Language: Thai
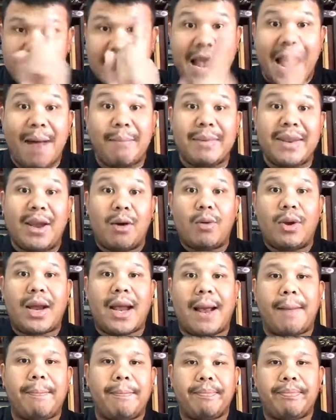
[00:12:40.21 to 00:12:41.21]
มีย่ามเดียวนะ
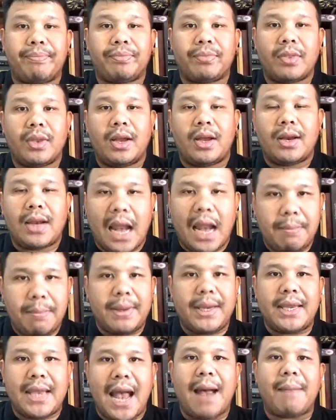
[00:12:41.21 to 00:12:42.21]
ครับ ท่าน
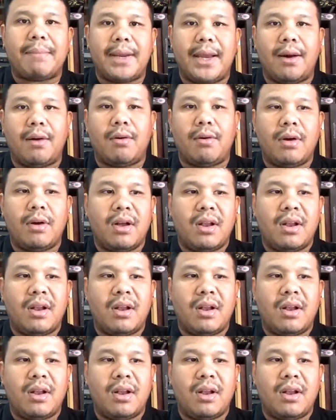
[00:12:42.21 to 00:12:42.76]
มีย่ามเดียว